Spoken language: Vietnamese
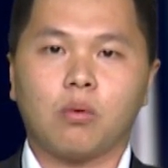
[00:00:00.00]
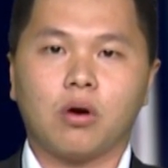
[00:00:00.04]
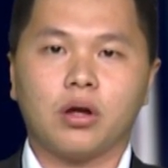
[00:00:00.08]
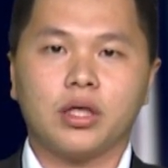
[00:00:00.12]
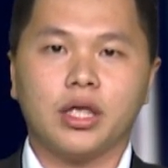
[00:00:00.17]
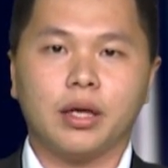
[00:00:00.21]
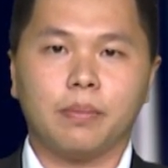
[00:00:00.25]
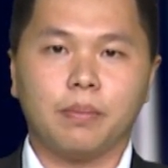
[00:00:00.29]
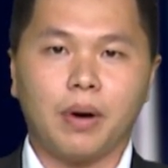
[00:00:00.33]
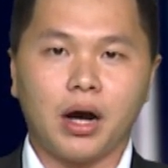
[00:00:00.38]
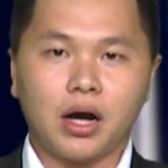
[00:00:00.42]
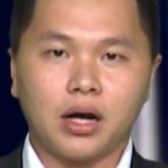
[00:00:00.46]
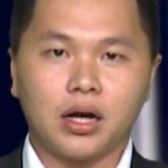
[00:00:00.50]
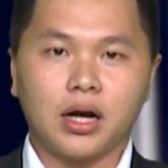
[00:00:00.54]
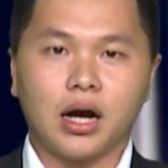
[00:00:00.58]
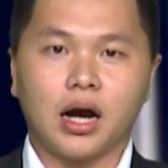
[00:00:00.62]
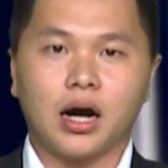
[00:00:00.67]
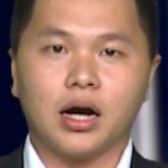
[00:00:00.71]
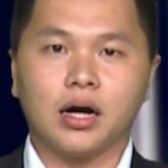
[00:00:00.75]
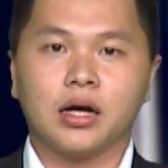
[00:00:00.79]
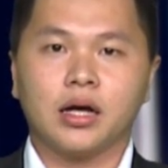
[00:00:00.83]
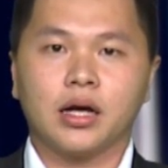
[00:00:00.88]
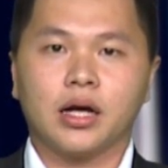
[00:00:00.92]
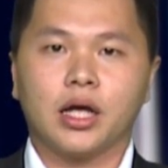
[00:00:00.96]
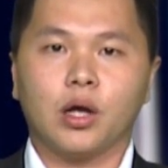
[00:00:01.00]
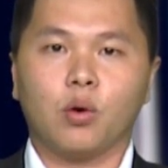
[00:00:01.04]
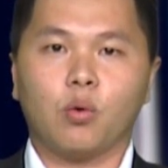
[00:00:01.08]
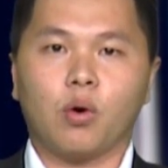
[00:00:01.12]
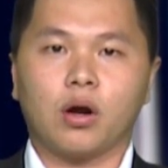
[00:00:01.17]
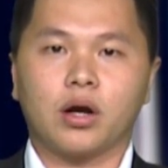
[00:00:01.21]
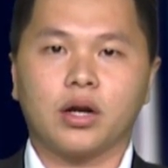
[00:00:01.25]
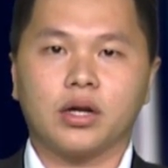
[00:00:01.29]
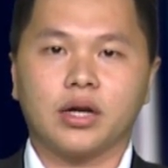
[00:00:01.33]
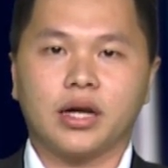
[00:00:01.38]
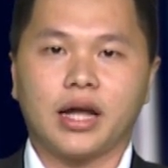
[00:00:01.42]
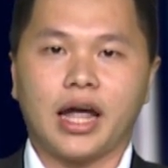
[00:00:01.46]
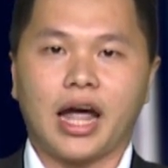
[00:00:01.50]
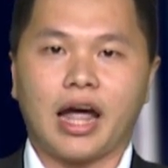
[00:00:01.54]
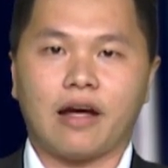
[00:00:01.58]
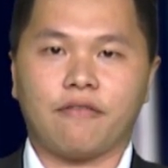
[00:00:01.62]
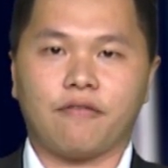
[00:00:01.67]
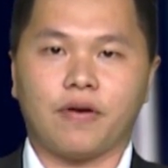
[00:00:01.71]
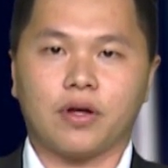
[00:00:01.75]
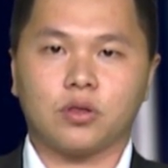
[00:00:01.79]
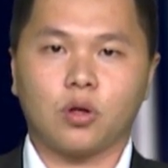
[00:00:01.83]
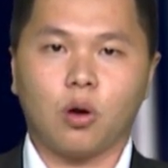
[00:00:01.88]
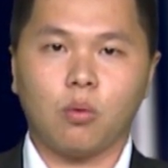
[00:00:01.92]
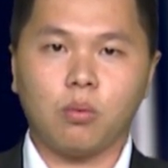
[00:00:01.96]
không có gì bất ngờ khi Wawrinka
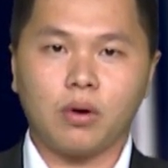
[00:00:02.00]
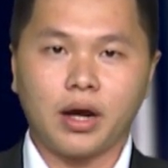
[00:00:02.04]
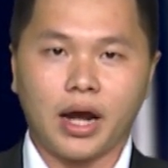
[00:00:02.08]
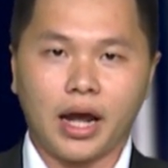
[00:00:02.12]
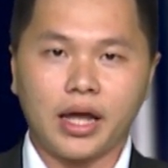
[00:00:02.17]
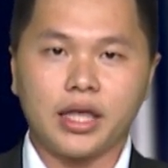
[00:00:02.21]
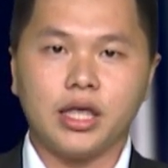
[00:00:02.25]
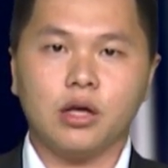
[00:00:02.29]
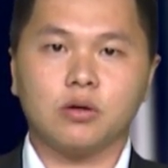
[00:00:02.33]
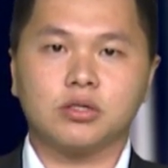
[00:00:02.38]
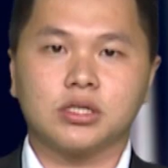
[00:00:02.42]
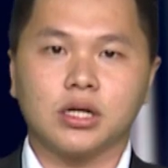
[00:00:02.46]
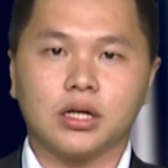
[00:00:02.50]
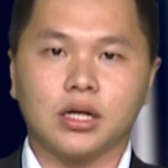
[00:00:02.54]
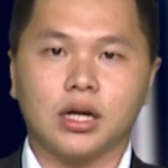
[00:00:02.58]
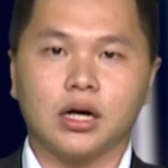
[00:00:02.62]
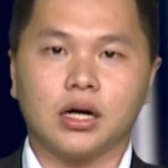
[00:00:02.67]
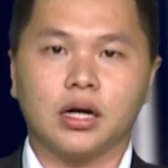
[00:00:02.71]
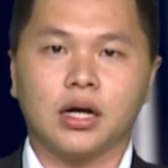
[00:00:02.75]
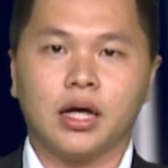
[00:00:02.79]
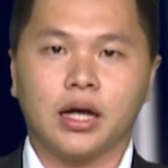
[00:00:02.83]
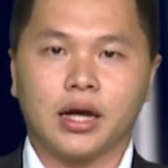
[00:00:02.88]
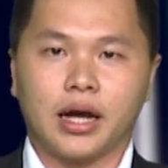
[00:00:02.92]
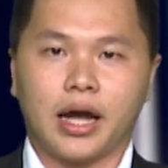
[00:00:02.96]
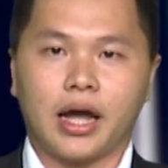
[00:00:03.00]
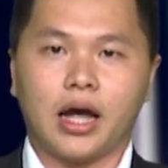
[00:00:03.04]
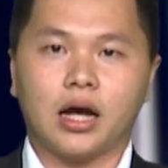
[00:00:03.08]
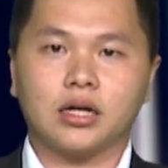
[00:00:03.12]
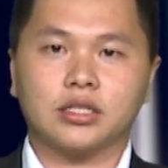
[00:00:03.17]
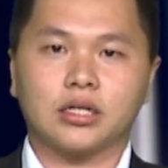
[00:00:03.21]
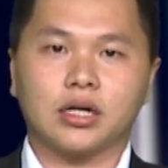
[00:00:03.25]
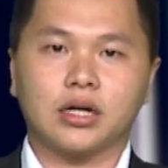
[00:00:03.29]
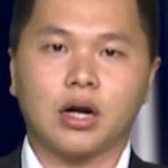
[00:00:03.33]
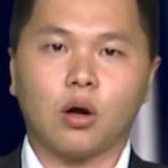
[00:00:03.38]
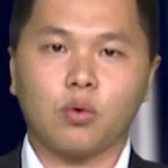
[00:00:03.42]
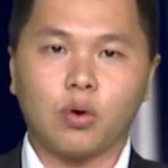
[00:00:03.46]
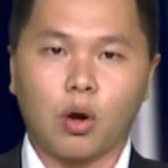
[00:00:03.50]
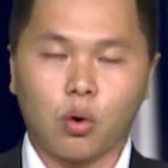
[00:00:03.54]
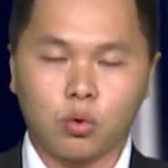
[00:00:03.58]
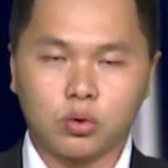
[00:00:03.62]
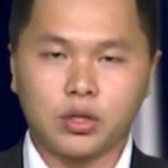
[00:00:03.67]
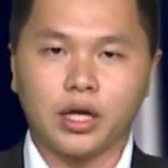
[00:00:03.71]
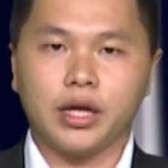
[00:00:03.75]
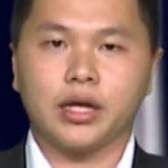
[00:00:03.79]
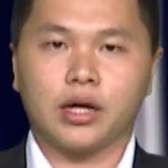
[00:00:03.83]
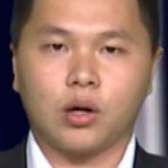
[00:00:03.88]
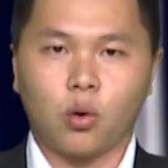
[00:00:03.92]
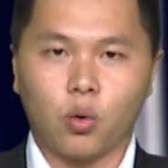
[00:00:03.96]
phải tốn khá nhiều sức lực ngay ở trận đấu đầu
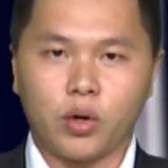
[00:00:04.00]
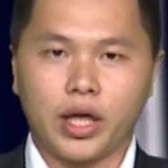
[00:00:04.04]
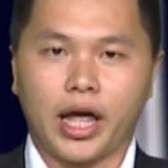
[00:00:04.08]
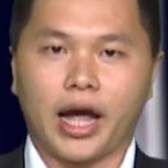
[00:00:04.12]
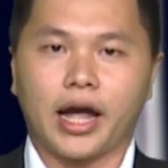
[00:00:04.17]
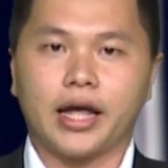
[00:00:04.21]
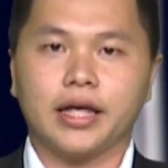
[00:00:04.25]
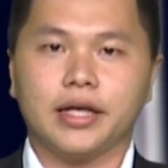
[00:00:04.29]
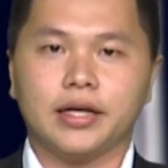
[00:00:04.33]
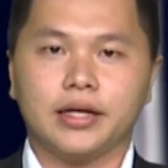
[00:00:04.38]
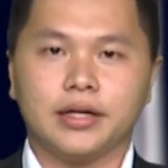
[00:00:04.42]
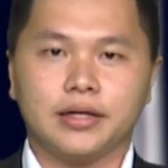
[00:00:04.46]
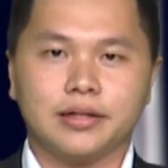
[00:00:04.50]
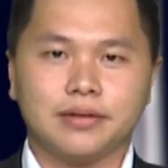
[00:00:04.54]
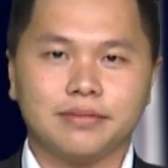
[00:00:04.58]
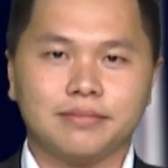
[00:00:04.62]
tiên của giải.